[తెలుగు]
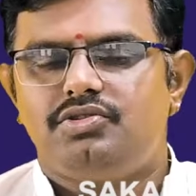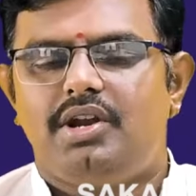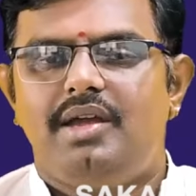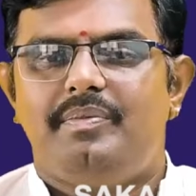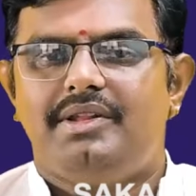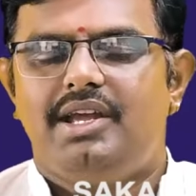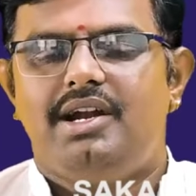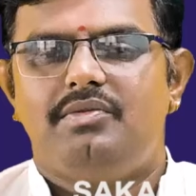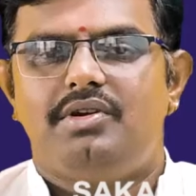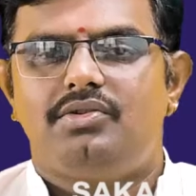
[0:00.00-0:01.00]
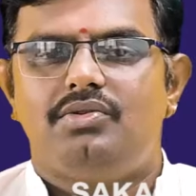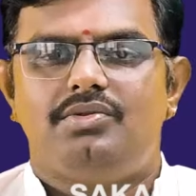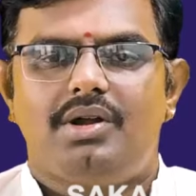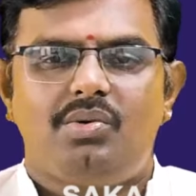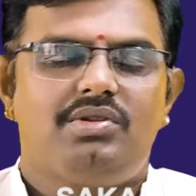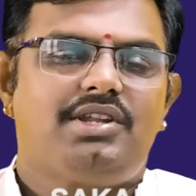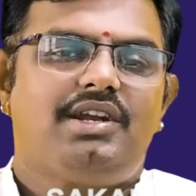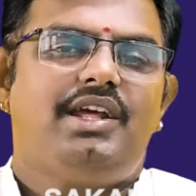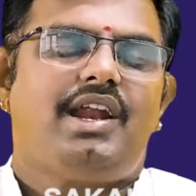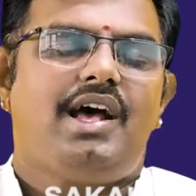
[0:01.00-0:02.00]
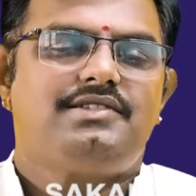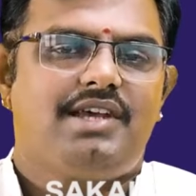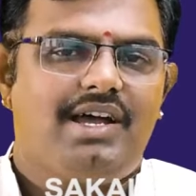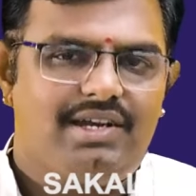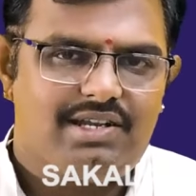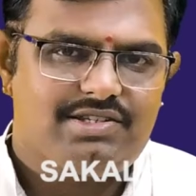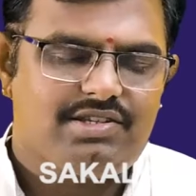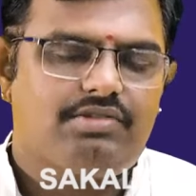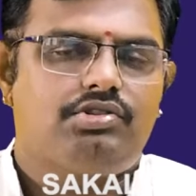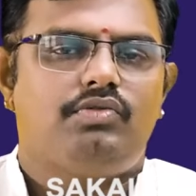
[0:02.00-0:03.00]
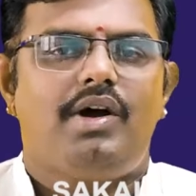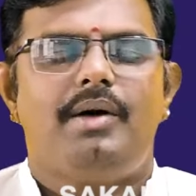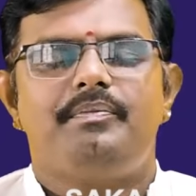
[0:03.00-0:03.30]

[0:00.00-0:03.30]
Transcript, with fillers: జూలై పదిహేడు వరకు కూడా కొంత నిరాశ నిస్సత్వ